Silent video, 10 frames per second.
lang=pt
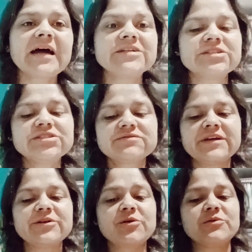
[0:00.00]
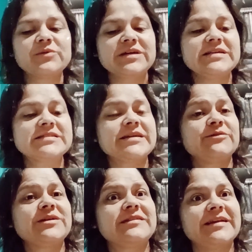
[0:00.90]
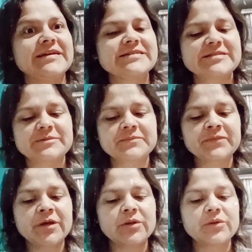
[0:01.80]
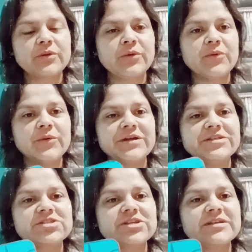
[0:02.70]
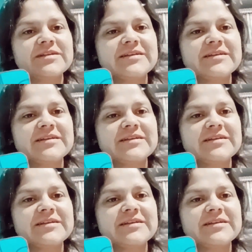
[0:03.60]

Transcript: A gente vem com o 1503, noite,